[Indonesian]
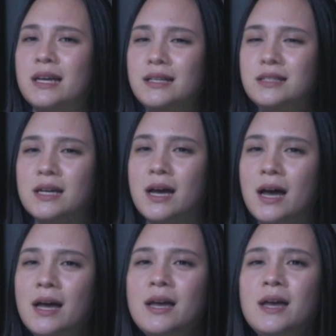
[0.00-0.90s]
ke
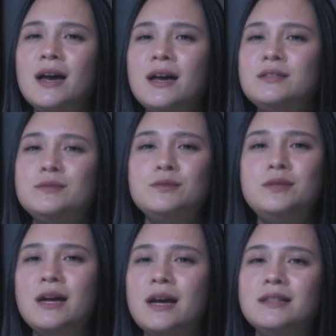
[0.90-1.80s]
gereja, ia
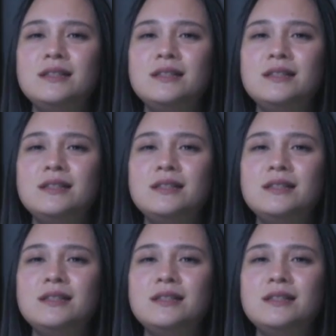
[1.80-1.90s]
sudah